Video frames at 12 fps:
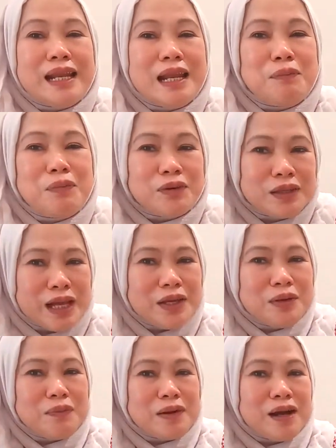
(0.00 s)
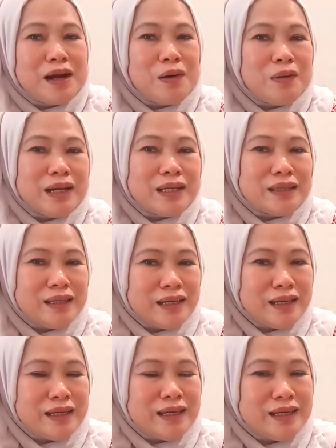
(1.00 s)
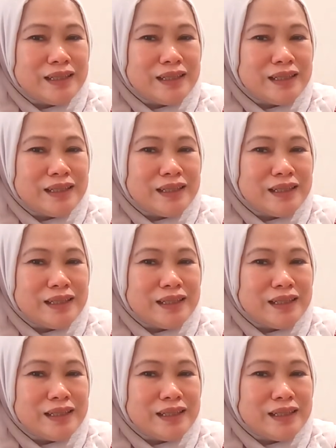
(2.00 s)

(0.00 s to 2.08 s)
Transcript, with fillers: lang po tayo mga kawaiti.